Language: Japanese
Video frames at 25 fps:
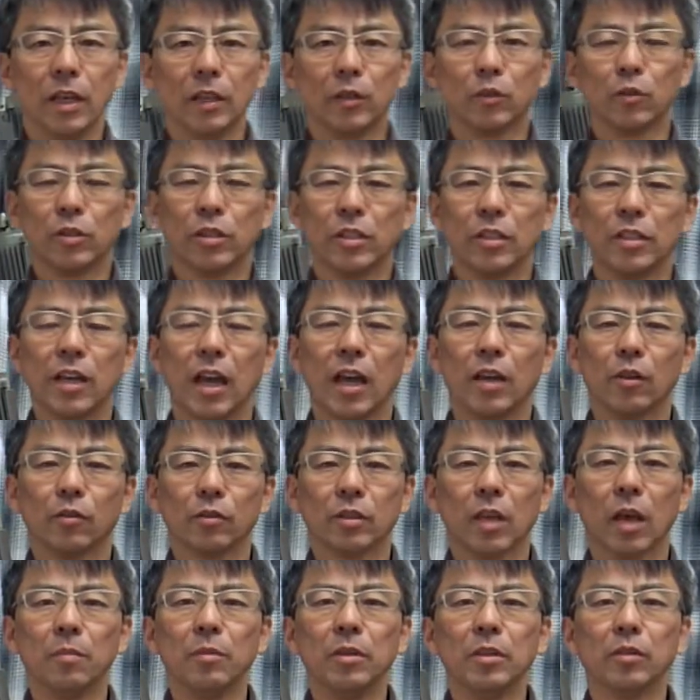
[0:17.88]
えっ、ー、と、知り合い
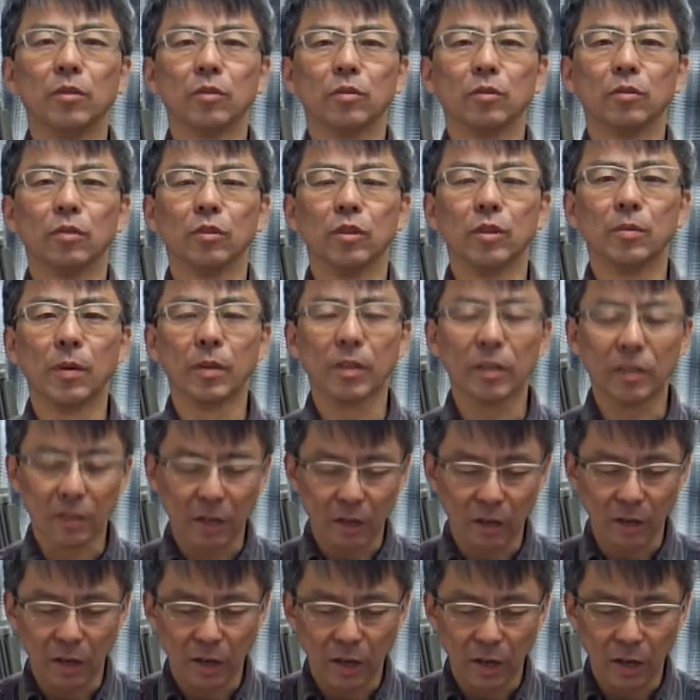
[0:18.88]
のサミートスの今田
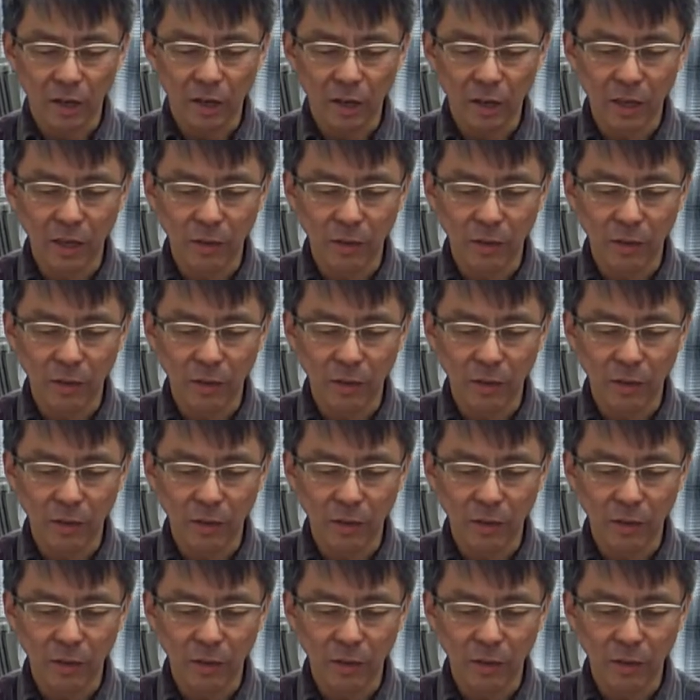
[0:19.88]
さんから、